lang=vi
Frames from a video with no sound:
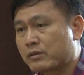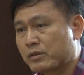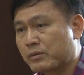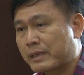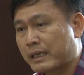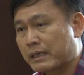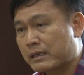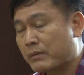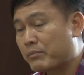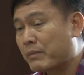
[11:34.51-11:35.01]
chúng
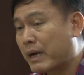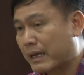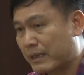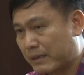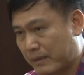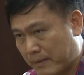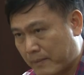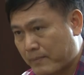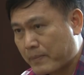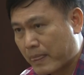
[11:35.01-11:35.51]
ta thất bại
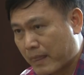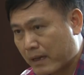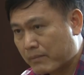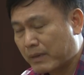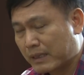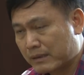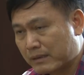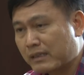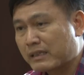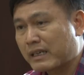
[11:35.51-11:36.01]
thất
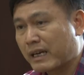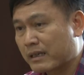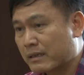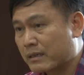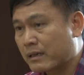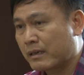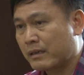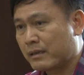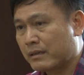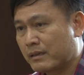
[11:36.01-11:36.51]
bại rất là
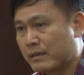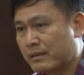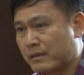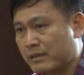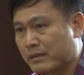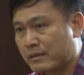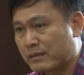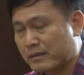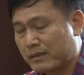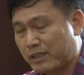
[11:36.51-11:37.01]
nặng nề
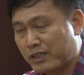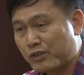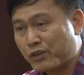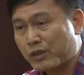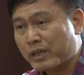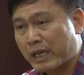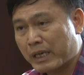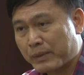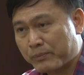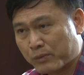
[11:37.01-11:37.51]
ở
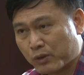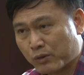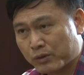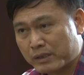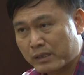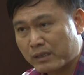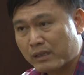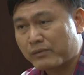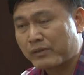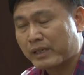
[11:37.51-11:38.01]
indoor game tổ
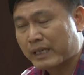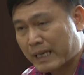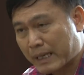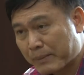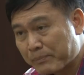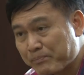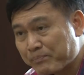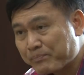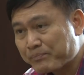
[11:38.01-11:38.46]
chức ở Việt Nam